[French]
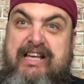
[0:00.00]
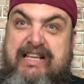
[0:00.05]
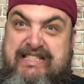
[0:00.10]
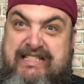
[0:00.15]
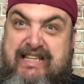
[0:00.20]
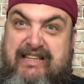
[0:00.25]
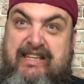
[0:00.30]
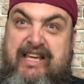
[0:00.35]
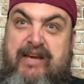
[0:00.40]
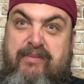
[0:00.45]

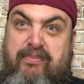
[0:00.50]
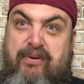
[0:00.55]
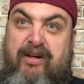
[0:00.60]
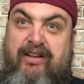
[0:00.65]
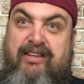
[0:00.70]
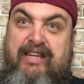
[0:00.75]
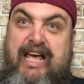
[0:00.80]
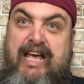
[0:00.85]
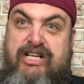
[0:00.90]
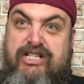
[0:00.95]
C'est
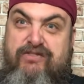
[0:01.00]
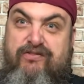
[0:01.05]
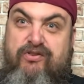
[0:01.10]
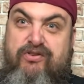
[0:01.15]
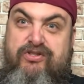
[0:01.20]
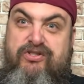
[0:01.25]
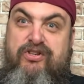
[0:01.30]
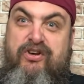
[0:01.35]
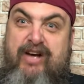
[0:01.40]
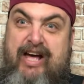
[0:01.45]
important. Je veux
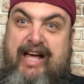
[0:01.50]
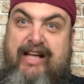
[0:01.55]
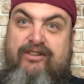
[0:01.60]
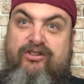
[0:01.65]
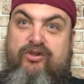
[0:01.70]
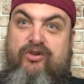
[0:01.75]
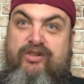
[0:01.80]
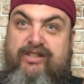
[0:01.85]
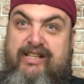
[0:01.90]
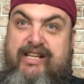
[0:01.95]
ça à
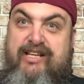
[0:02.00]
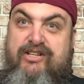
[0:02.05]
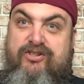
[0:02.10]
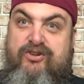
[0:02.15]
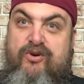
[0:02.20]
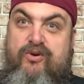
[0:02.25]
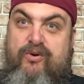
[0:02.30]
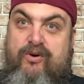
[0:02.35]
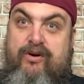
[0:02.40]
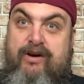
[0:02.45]
tous les
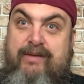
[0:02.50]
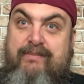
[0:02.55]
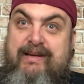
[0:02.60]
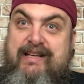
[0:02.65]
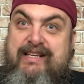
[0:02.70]
jours.